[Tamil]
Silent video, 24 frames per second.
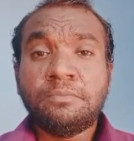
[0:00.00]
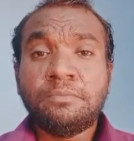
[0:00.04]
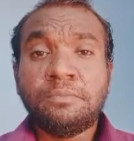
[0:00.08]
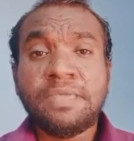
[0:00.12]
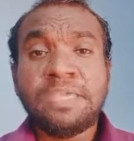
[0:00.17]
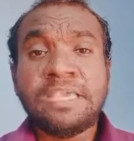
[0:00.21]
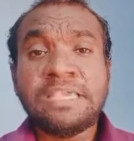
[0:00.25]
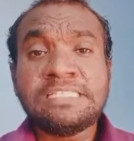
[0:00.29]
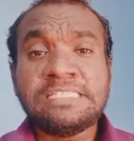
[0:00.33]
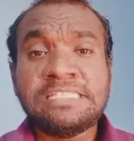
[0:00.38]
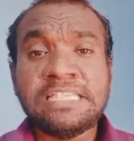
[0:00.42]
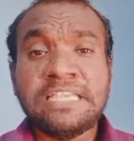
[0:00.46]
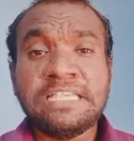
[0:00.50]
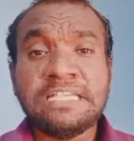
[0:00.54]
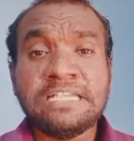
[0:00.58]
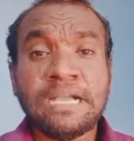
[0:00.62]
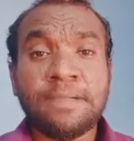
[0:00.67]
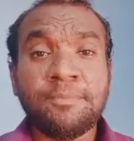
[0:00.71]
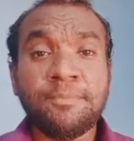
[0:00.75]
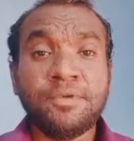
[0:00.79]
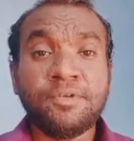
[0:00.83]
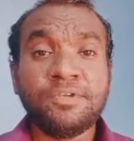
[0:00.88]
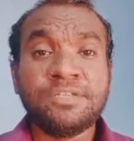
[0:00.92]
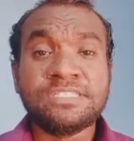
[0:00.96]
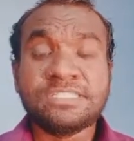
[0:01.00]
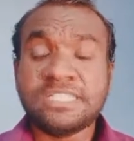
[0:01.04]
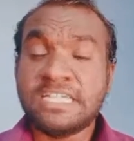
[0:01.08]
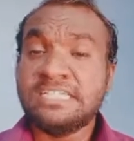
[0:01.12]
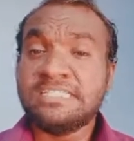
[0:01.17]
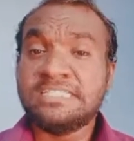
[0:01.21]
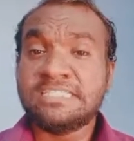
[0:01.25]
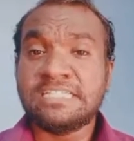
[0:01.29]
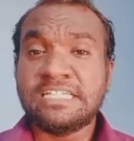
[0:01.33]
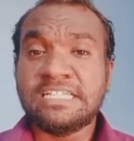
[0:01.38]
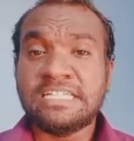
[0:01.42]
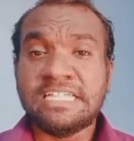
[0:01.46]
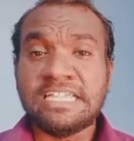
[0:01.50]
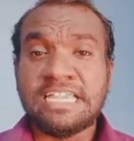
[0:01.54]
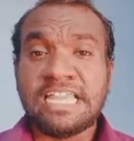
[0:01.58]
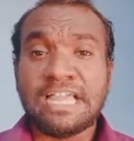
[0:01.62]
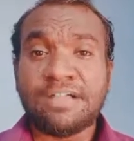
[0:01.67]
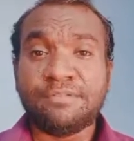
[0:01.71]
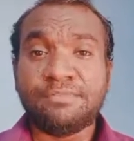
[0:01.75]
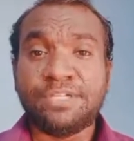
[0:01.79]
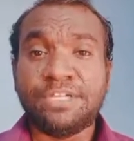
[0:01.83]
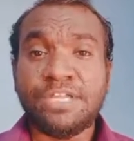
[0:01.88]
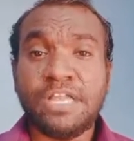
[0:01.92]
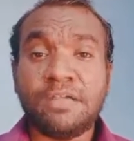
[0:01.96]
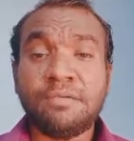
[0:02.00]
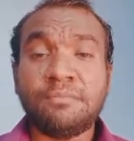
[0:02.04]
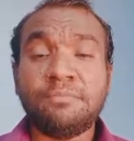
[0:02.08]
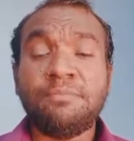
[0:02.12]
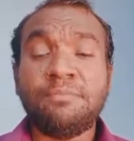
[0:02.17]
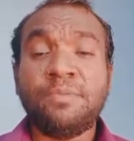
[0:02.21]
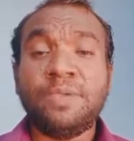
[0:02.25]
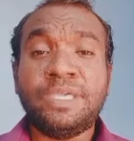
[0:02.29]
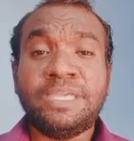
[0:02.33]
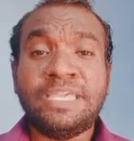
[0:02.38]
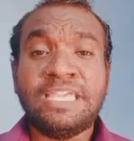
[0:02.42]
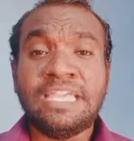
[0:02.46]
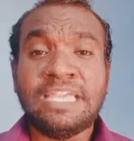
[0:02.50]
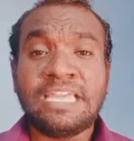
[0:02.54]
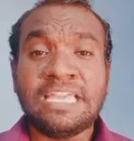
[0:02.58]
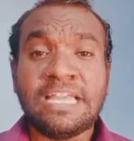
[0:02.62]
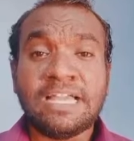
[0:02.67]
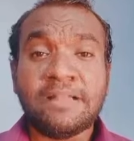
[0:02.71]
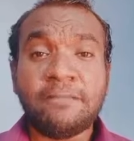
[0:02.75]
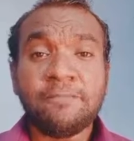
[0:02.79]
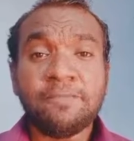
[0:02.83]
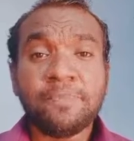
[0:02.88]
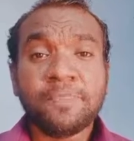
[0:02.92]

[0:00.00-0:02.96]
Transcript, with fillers: பிஎஸ்சி கம்ப்யூட்டர் சயின்ஸ் இல்லை அப்படின்னா பிஇயில்